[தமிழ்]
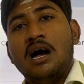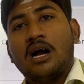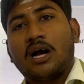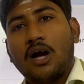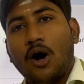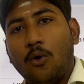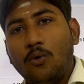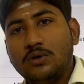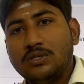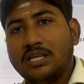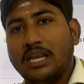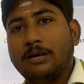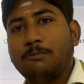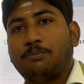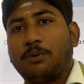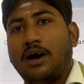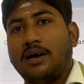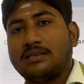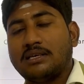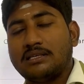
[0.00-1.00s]
கவுன்சிலிங்
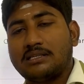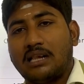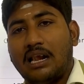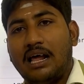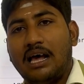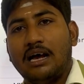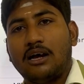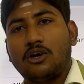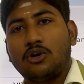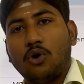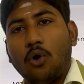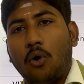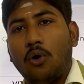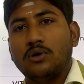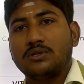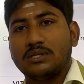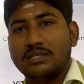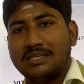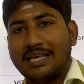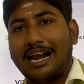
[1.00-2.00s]
ப்ராசஸில்
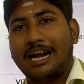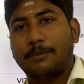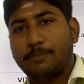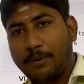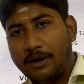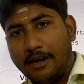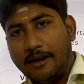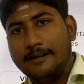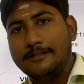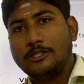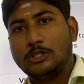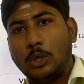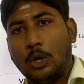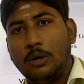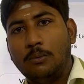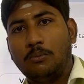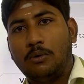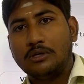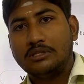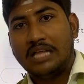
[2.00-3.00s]
கோர்ஸ் செலக்ட் பண்ணுங்கன்னு
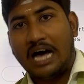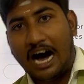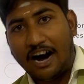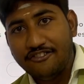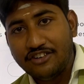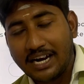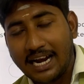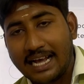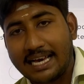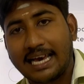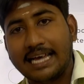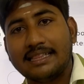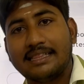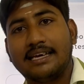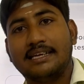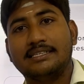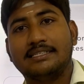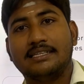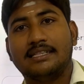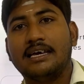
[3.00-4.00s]
சொல்லும்போது தான் அவங்களுக்கே
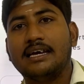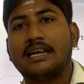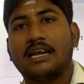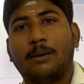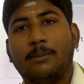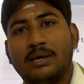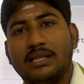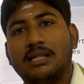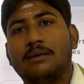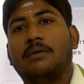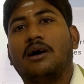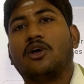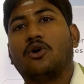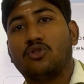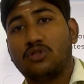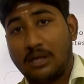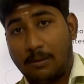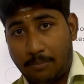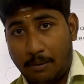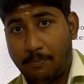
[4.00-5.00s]
தெரிஞ்சுது நம்ம இந்த மாதிரி ஒரு
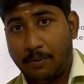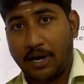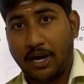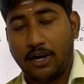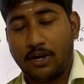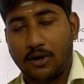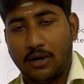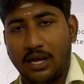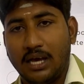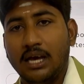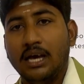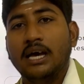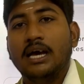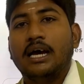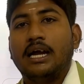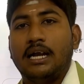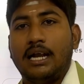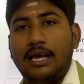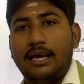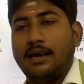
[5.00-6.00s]
தப்பை பண்ணிட்டோன்னு
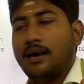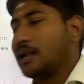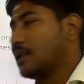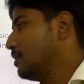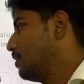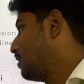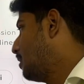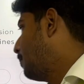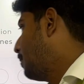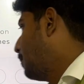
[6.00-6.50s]
நீங்கள் யாரும் அந்த தப்பை